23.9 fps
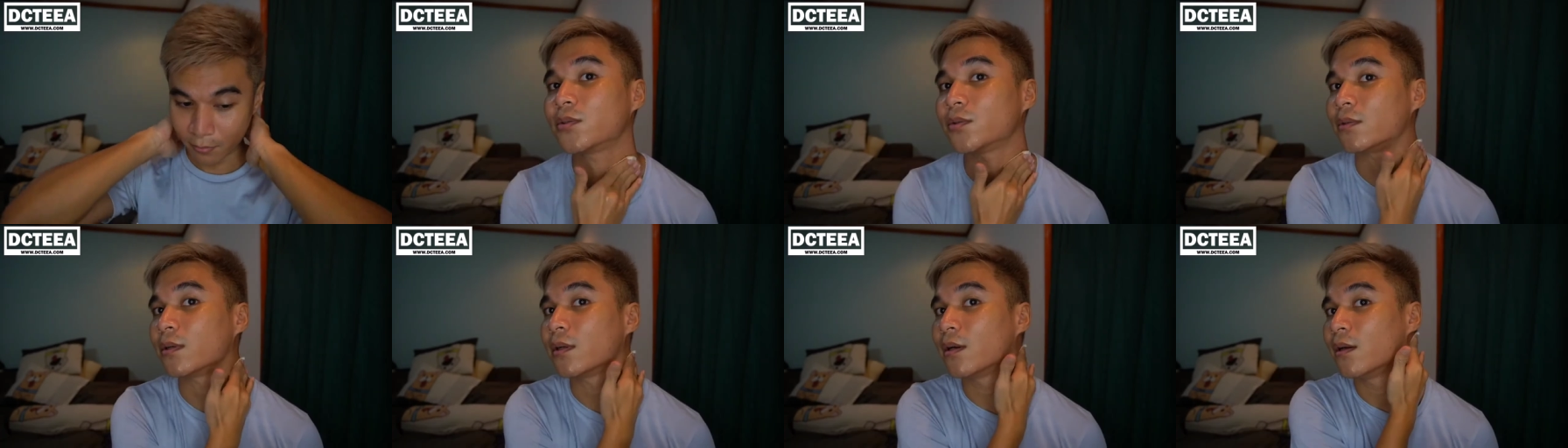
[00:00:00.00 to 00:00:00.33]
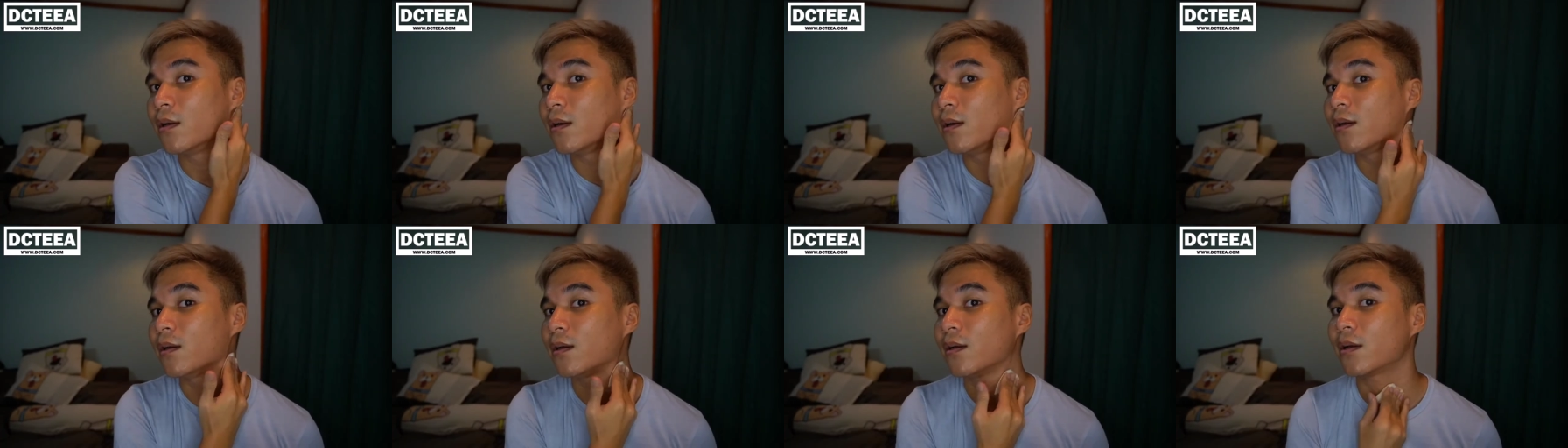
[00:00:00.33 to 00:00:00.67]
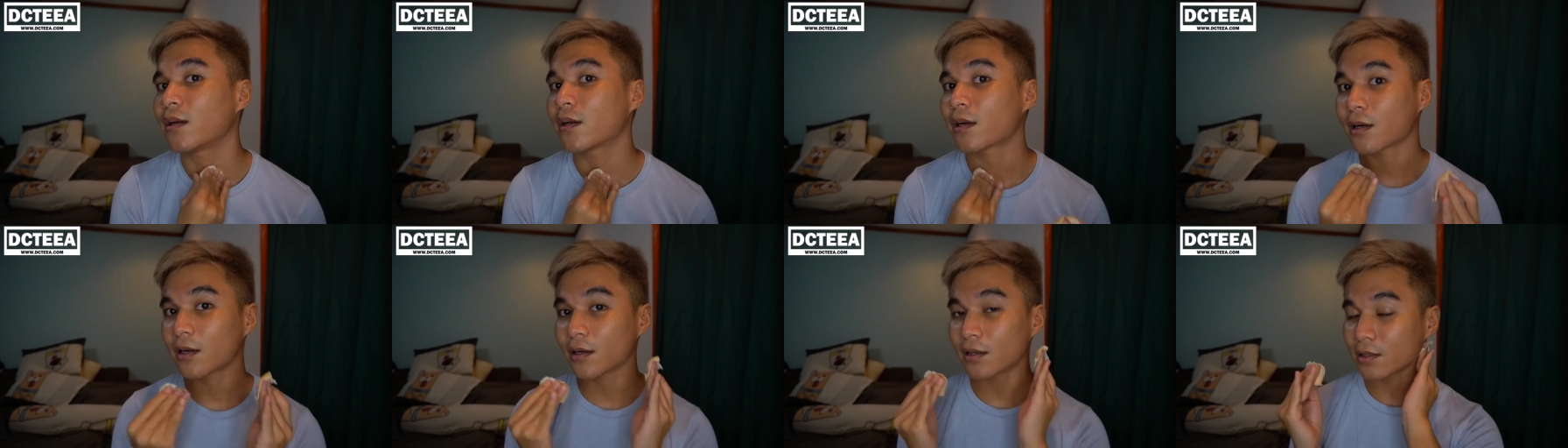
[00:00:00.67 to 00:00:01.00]
สุด
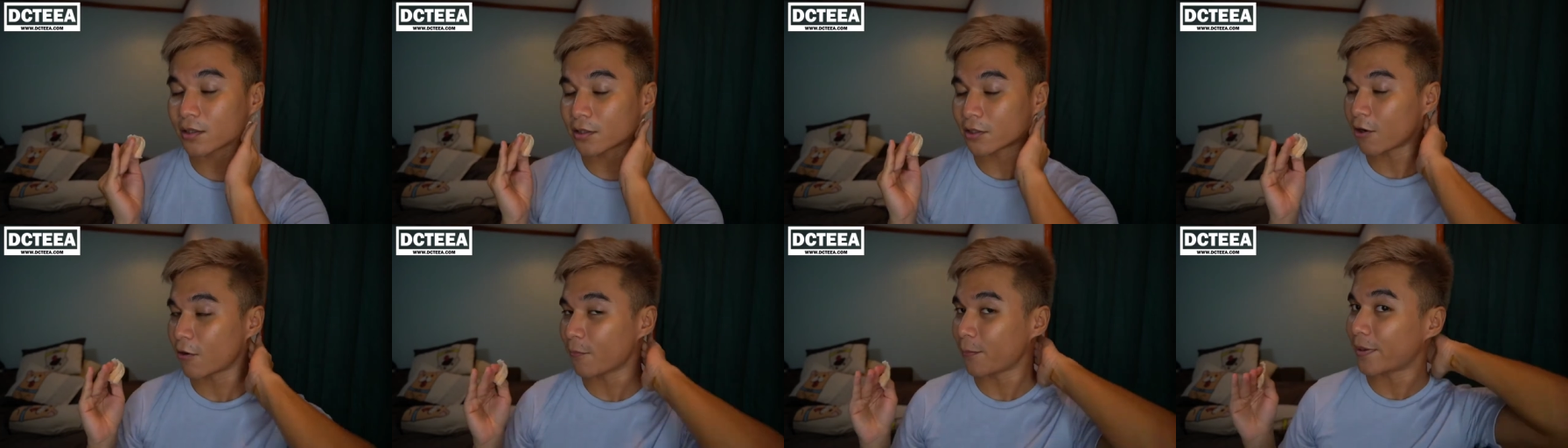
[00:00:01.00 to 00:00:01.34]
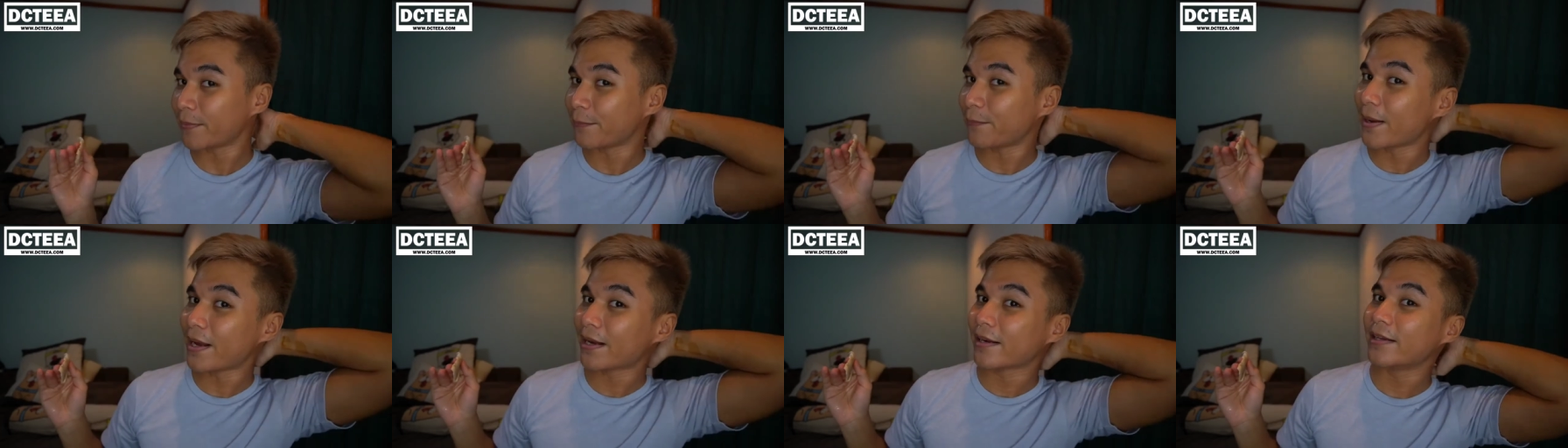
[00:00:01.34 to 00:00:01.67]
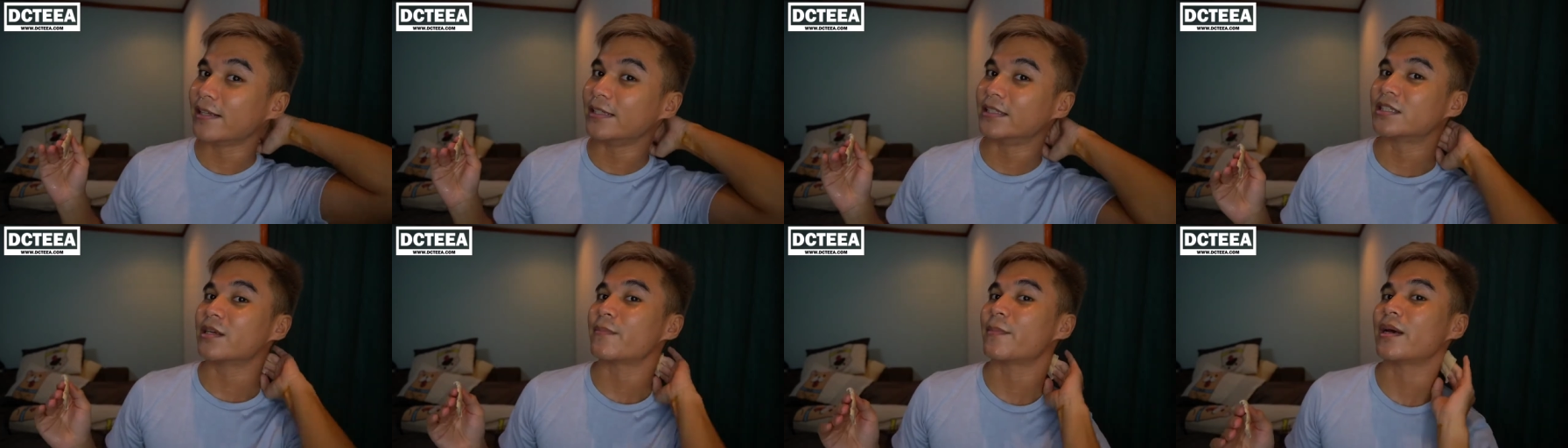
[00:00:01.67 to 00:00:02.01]
ก็คือน้องเป็นแป้ง
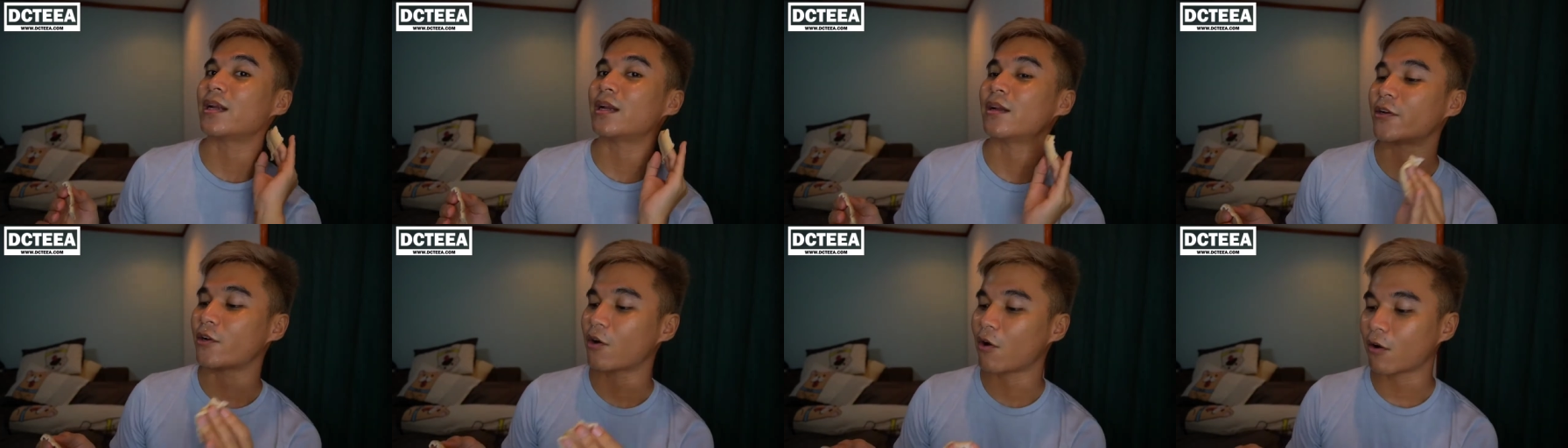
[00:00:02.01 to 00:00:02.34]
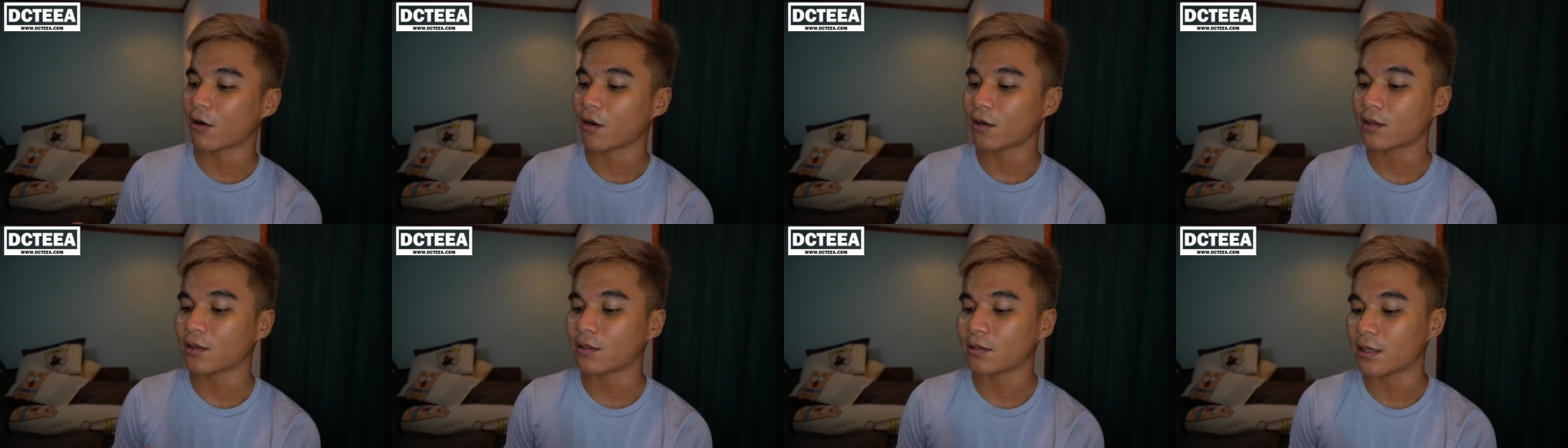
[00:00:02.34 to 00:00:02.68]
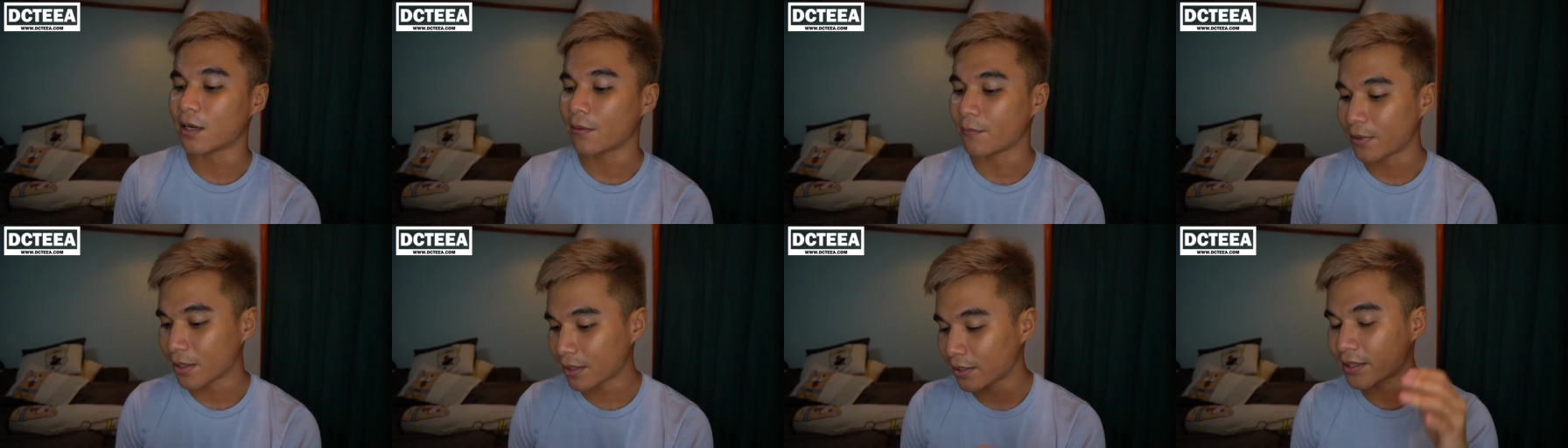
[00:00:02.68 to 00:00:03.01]
ทิ้นใช่ไหมแล้วน้องก็คือ
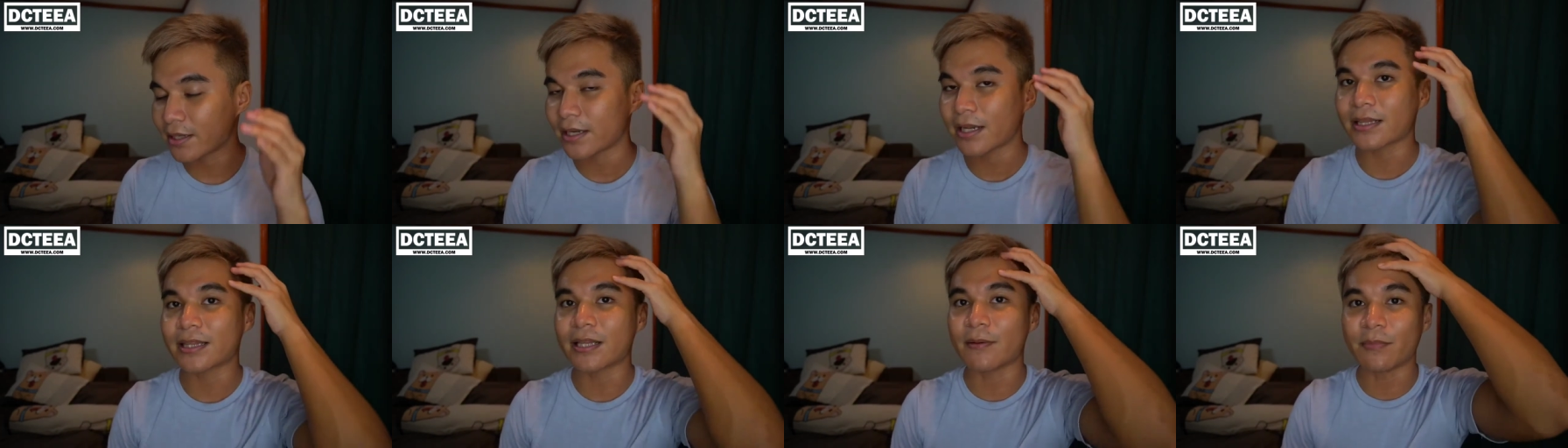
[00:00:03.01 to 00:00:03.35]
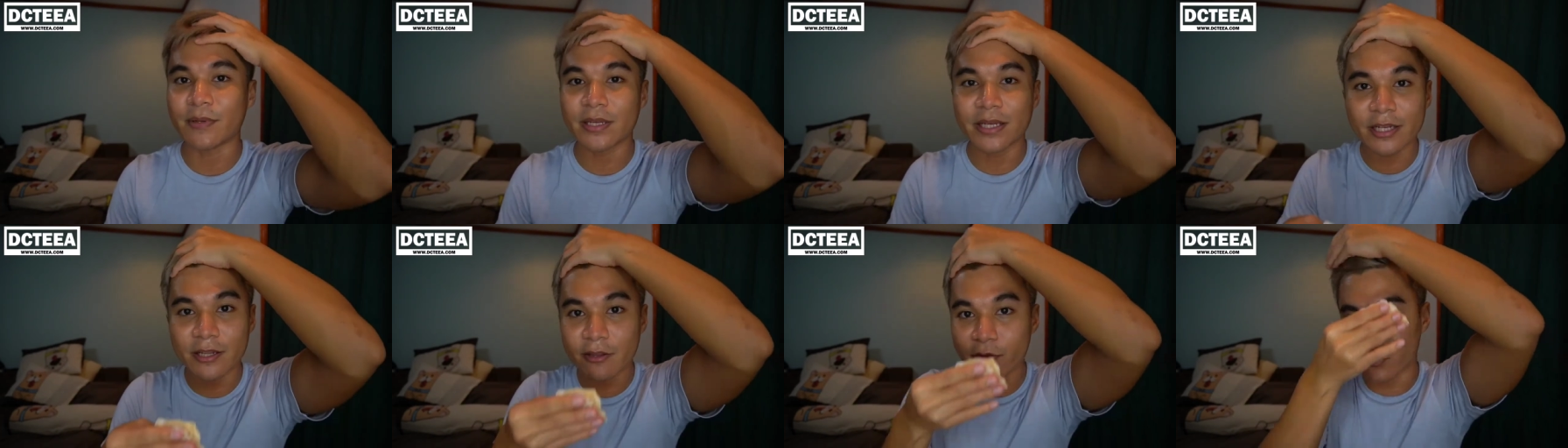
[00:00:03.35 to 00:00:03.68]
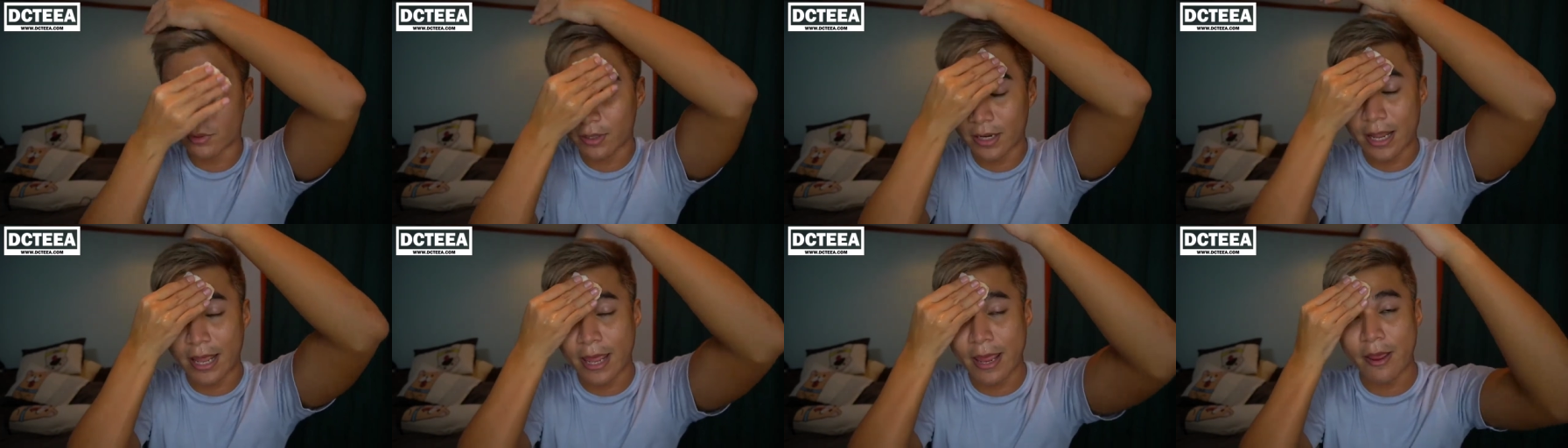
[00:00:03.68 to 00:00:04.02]
ทำหน้าที่ได้เต็มที่ที่
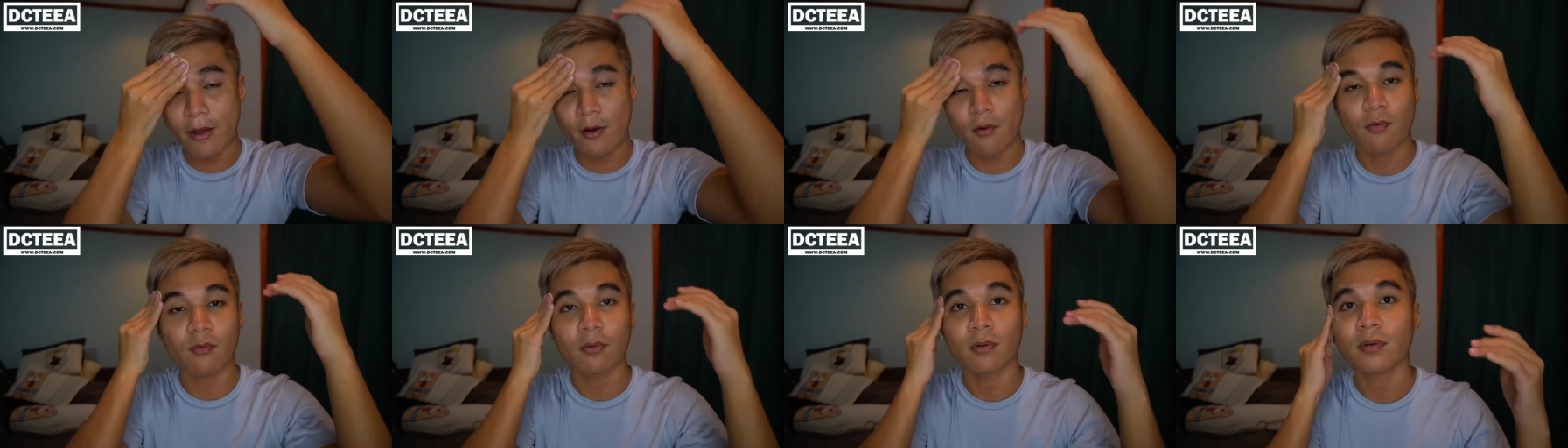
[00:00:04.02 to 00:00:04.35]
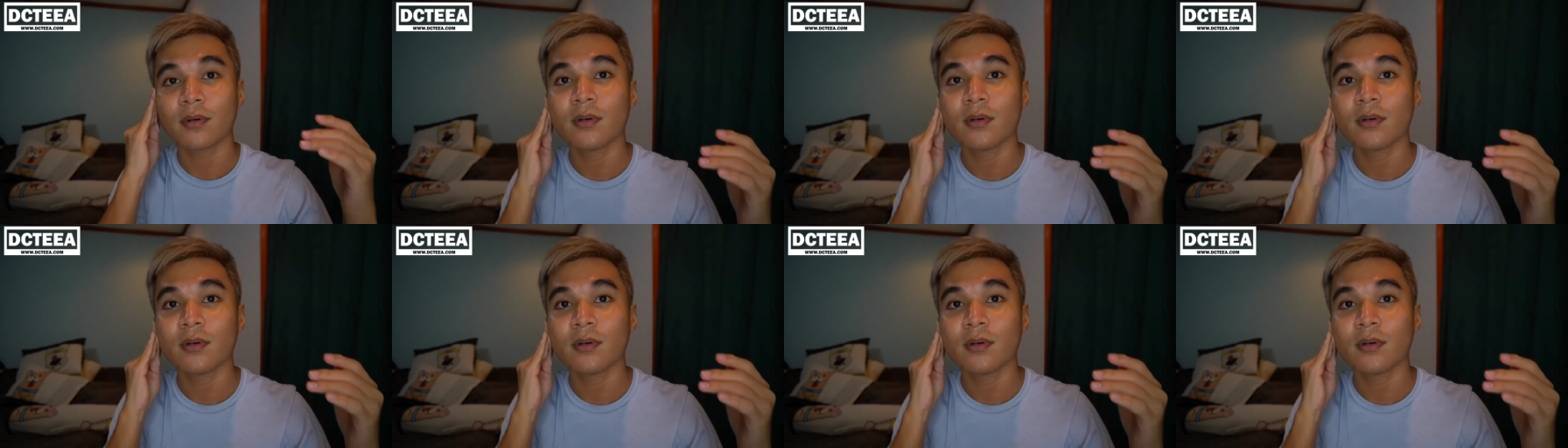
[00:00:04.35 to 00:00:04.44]
สุดแล้ว